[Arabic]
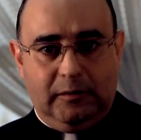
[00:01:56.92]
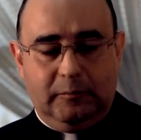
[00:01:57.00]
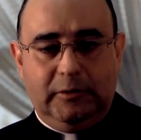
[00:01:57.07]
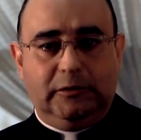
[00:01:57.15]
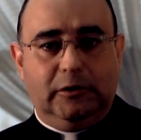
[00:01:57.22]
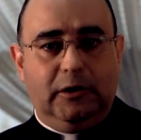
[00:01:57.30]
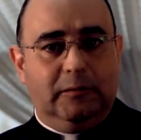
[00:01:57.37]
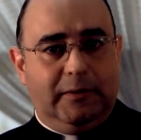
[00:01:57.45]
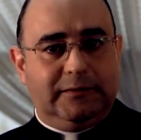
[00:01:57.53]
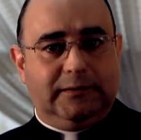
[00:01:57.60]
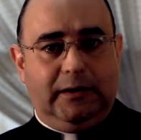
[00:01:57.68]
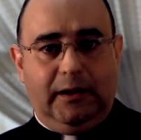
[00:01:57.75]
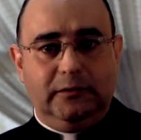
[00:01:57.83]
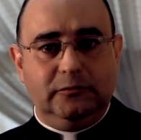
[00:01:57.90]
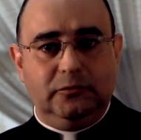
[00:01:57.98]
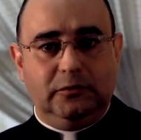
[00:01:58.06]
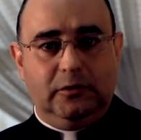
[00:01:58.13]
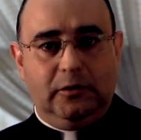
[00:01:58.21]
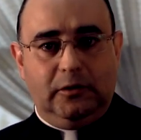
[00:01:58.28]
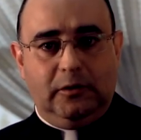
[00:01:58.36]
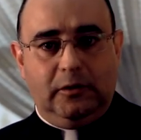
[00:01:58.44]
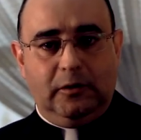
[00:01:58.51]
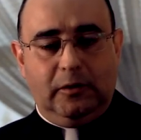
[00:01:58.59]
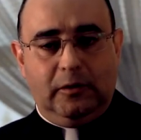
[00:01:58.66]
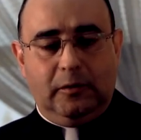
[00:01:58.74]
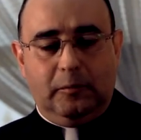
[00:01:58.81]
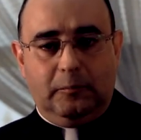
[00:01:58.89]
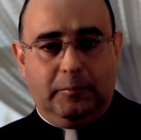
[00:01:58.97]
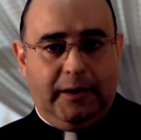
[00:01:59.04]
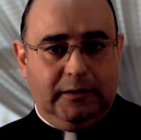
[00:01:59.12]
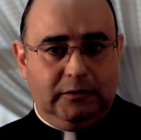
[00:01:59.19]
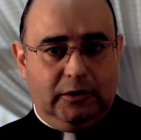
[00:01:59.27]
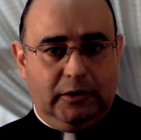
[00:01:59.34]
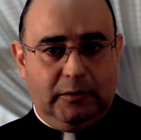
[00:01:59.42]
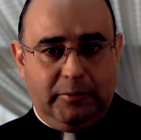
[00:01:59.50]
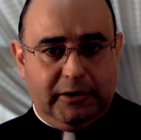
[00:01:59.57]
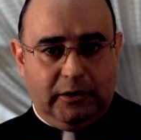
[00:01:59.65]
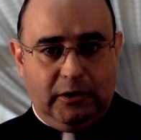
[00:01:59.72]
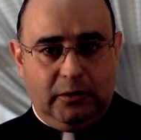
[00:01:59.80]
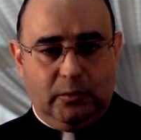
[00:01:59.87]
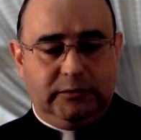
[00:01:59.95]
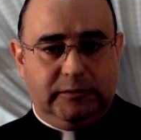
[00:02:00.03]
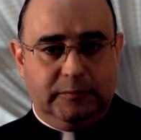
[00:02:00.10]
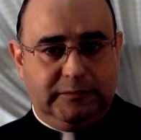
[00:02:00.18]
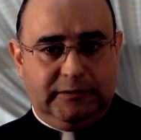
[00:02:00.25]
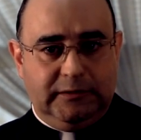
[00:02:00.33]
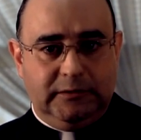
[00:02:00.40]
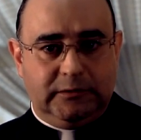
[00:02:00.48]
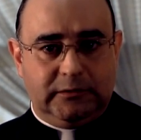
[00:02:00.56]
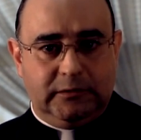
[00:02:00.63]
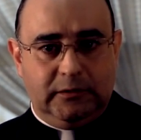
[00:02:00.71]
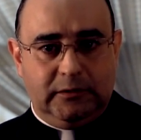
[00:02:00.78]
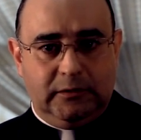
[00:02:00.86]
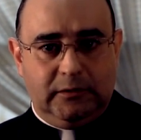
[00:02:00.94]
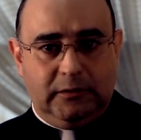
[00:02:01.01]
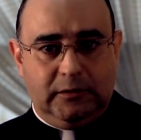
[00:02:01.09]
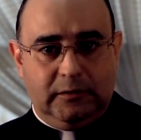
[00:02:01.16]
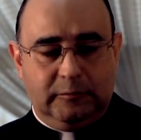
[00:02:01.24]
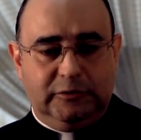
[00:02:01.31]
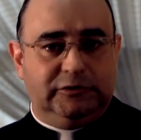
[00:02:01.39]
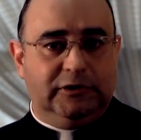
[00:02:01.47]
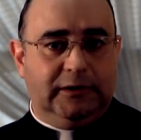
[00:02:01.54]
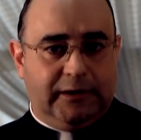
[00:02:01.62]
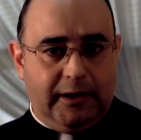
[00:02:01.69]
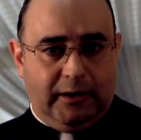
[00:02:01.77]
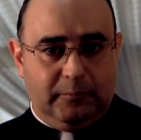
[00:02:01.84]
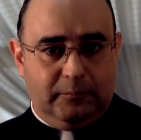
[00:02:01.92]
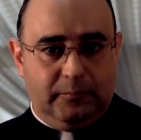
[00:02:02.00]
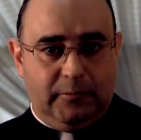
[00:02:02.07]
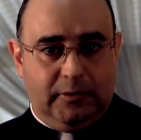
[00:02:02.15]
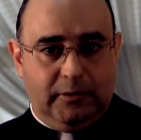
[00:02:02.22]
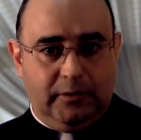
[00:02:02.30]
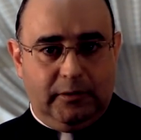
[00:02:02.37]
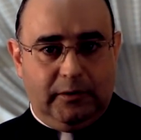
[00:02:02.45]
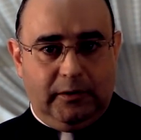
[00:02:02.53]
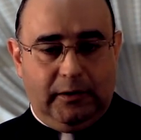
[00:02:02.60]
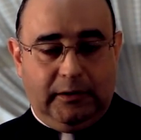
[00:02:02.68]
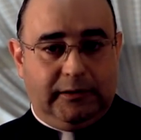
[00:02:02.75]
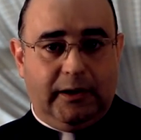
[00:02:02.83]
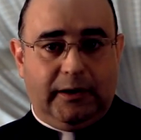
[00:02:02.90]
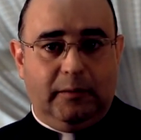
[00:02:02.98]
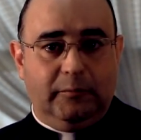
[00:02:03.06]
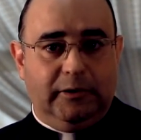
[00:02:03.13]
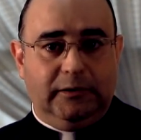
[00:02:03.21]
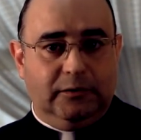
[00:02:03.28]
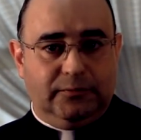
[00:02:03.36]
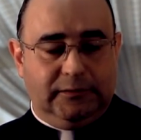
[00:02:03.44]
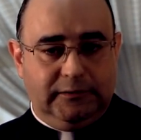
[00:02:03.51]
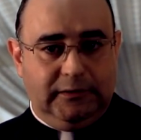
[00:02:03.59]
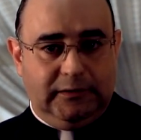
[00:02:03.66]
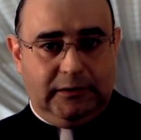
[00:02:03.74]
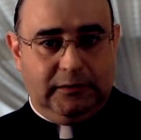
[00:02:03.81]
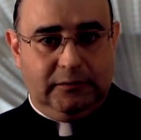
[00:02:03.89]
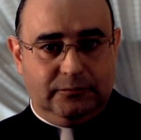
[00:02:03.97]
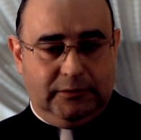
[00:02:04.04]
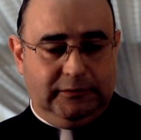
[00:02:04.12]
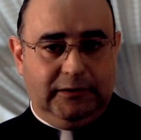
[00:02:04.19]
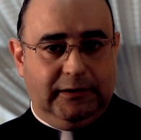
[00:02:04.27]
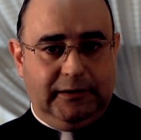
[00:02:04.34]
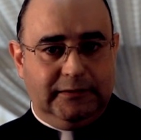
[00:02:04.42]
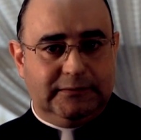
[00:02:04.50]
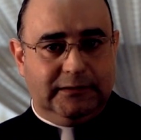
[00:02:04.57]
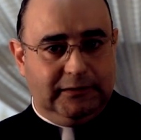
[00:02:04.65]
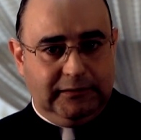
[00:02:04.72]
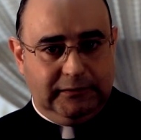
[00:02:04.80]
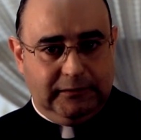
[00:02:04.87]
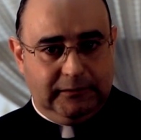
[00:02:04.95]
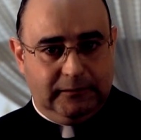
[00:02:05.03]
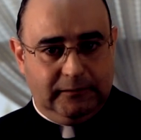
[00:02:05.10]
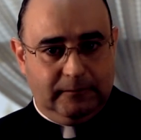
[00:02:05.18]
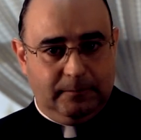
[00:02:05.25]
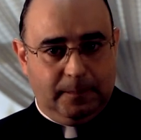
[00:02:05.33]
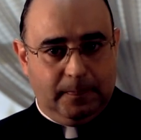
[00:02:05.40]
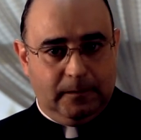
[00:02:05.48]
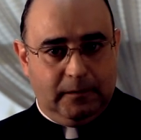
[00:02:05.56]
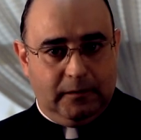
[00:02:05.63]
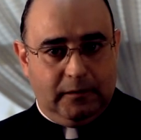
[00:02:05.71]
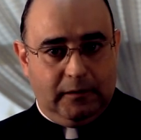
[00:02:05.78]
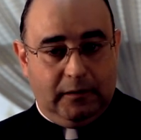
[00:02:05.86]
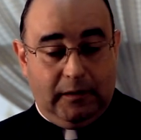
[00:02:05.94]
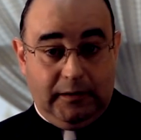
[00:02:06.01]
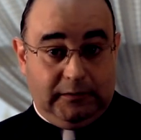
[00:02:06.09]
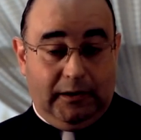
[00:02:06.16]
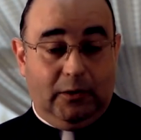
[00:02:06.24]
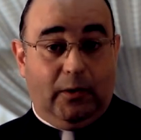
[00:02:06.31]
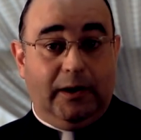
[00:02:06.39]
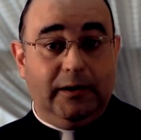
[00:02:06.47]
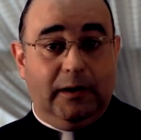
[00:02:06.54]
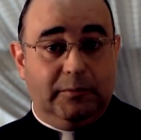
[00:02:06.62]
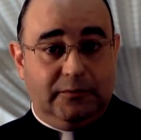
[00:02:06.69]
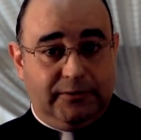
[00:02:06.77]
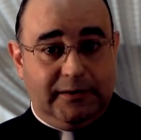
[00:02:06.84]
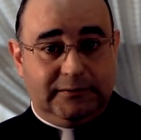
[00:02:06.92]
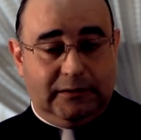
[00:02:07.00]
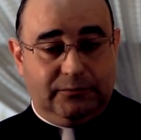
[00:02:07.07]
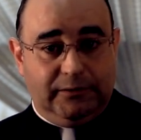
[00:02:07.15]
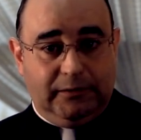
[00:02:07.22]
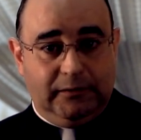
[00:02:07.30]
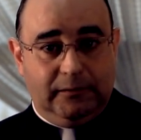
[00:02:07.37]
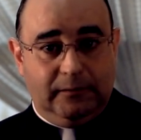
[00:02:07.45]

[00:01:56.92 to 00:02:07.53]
مثل مثلا بين البخل والتبذير بيجي الكرم الكرم هي فضيلة فضيلة إنسانية هيك قالوا عنا بالفلسفة